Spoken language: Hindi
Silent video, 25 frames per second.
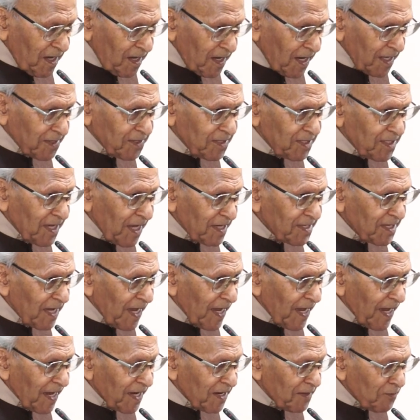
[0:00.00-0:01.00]
नतीजा ये
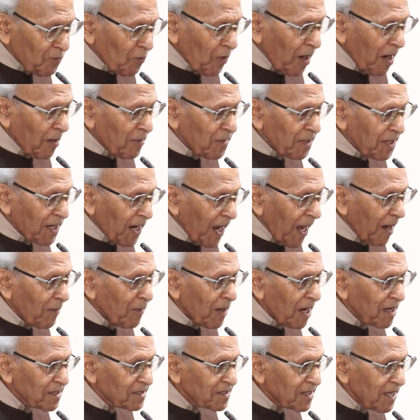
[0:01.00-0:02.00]
है कि वो हम
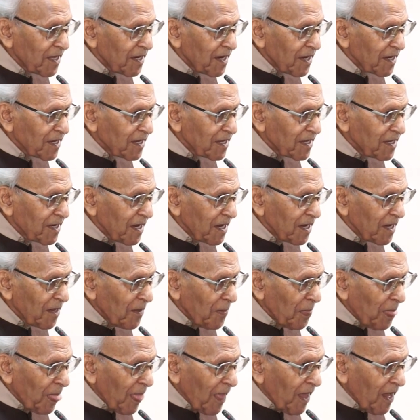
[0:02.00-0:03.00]
इनामत लेने के लिए
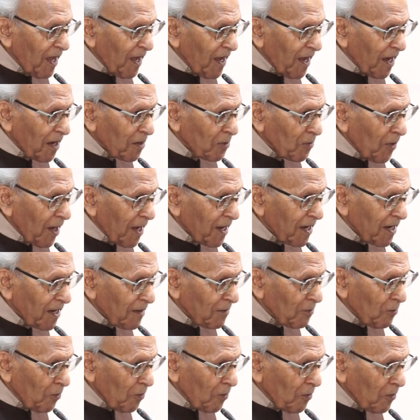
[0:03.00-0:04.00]
गोया कि
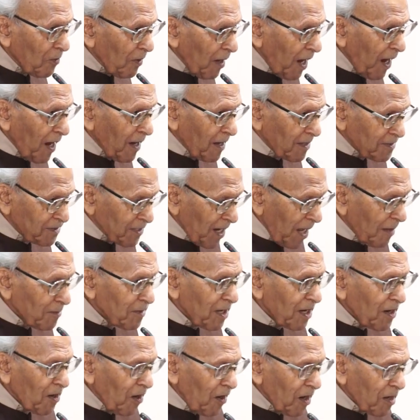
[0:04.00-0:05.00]
वो
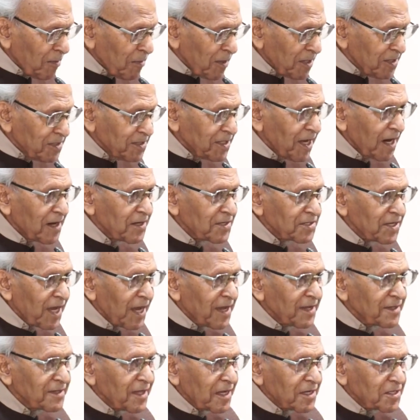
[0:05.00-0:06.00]
इस्लामिया कॉलेज में
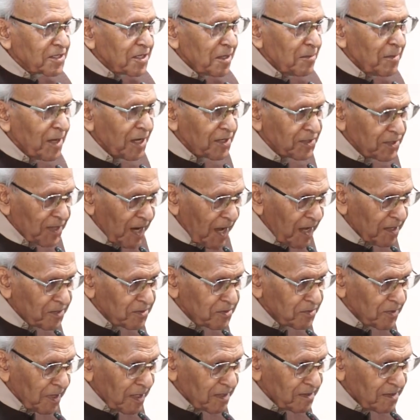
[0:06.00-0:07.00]
जलसा तकसीम असनाद
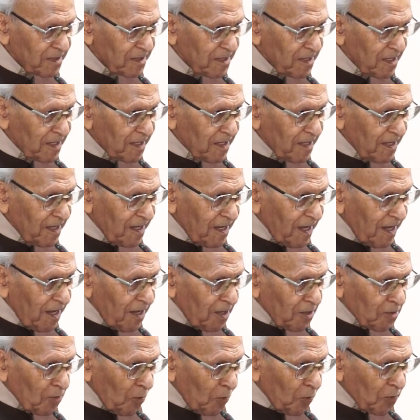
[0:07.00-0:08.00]
हुआ
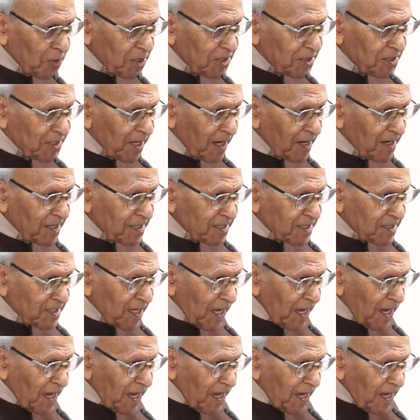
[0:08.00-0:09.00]
तो उस
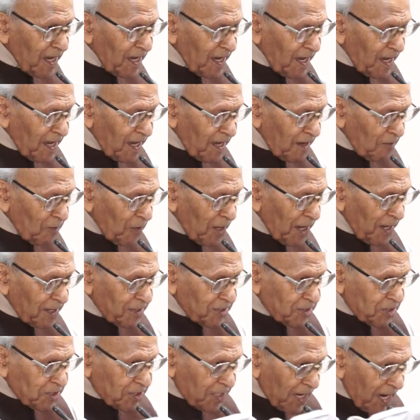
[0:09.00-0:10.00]
जलसे वो एक
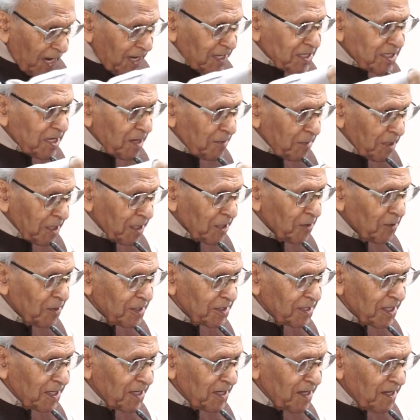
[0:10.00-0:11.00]
स्टेज सी बनी हुई
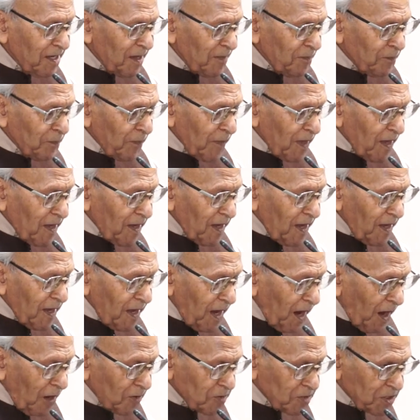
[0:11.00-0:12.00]
थी
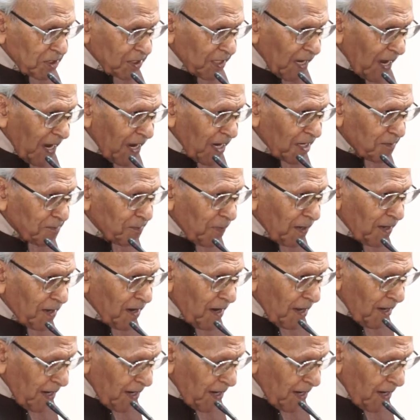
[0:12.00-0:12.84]
और स्टेज पर